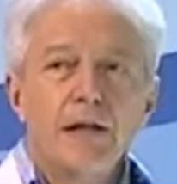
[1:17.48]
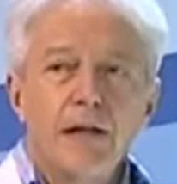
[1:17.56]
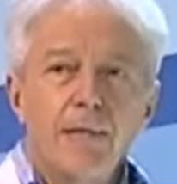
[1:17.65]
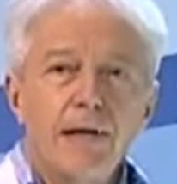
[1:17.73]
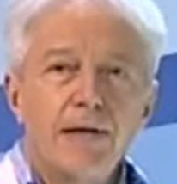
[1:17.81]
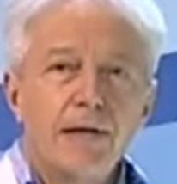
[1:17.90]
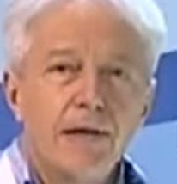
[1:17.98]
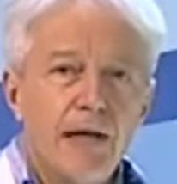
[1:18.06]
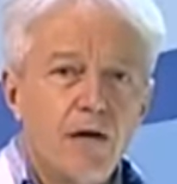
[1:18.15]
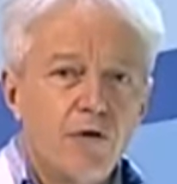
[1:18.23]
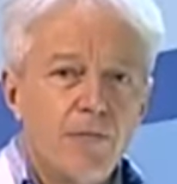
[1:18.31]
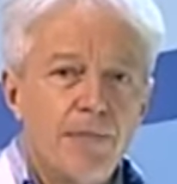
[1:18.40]
chiamata in
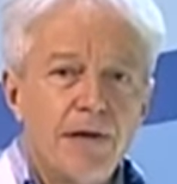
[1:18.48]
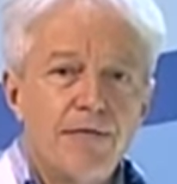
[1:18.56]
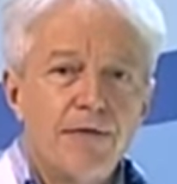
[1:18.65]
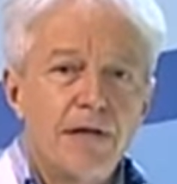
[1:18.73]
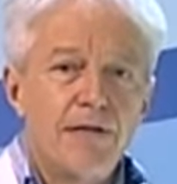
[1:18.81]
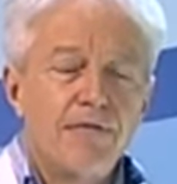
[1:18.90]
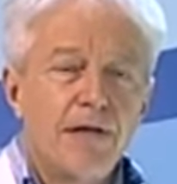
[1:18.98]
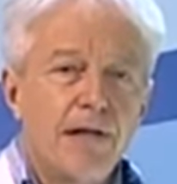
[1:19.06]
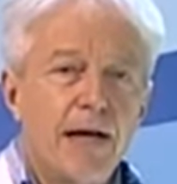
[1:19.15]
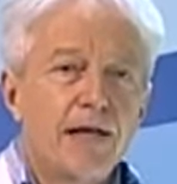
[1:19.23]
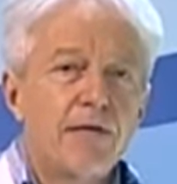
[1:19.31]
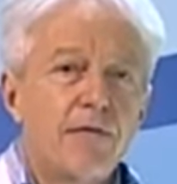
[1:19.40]
causa per
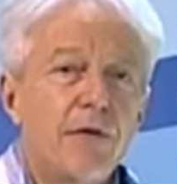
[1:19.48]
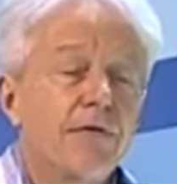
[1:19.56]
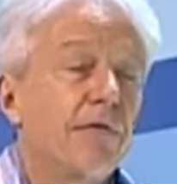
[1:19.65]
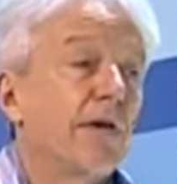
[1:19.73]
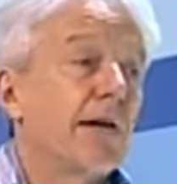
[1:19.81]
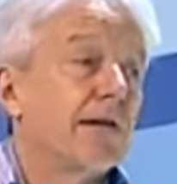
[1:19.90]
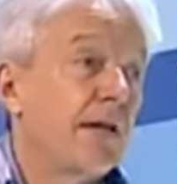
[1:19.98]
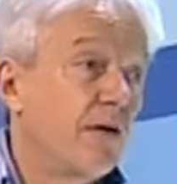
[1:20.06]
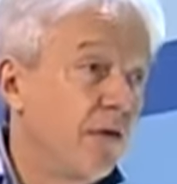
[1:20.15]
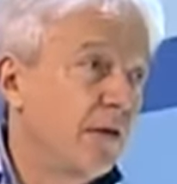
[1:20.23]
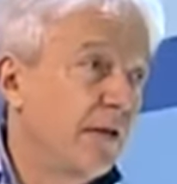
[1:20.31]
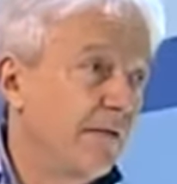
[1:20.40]
verificarne, e quindi fare una
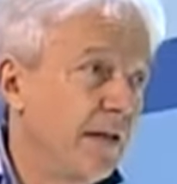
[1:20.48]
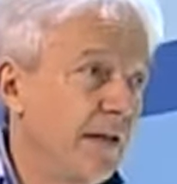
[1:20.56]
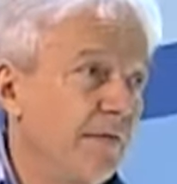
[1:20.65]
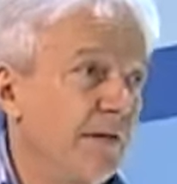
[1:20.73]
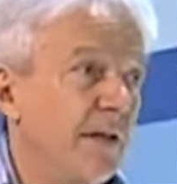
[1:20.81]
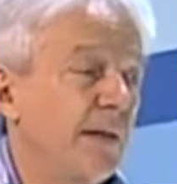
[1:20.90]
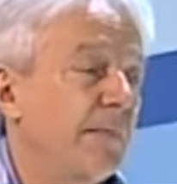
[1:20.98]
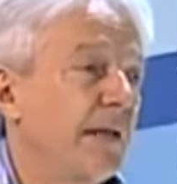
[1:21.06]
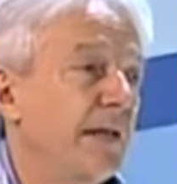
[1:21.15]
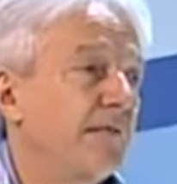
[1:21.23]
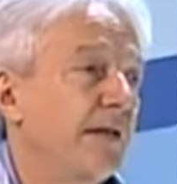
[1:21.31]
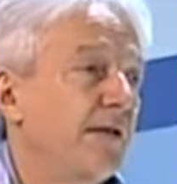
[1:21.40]
seconda verifica
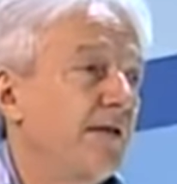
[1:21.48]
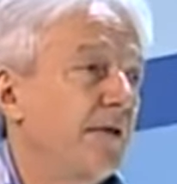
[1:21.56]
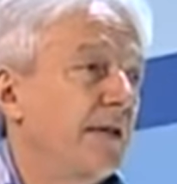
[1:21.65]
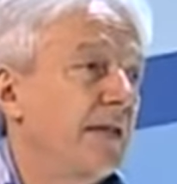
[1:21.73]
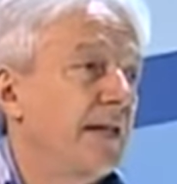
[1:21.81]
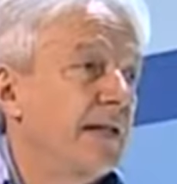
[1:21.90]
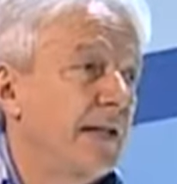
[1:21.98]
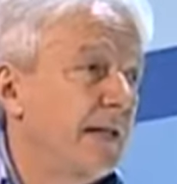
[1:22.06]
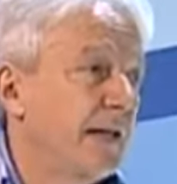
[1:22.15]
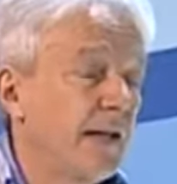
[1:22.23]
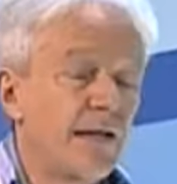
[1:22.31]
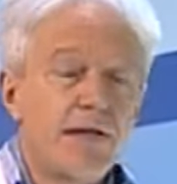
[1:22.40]
perché il vaccino
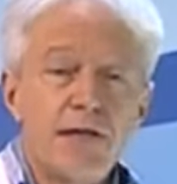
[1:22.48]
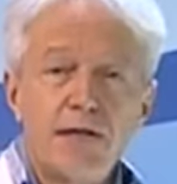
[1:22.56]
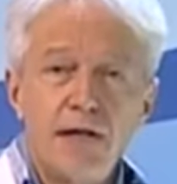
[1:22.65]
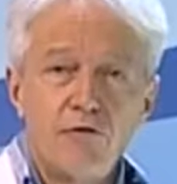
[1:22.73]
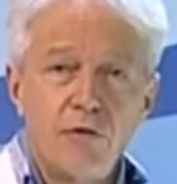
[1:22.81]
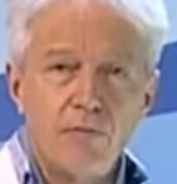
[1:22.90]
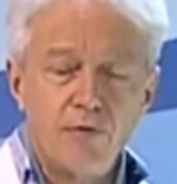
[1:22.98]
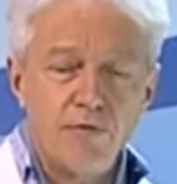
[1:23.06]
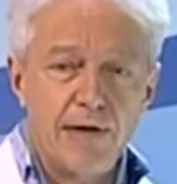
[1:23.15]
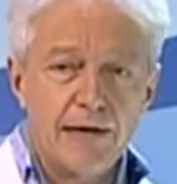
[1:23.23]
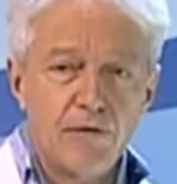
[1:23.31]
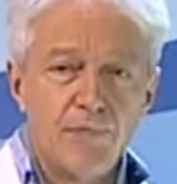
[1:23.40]
AstraZeneca era già stato
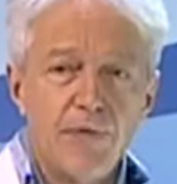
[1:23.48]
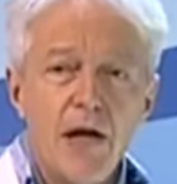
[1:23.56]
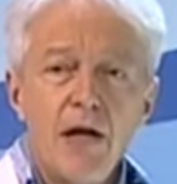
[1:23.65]
approvato.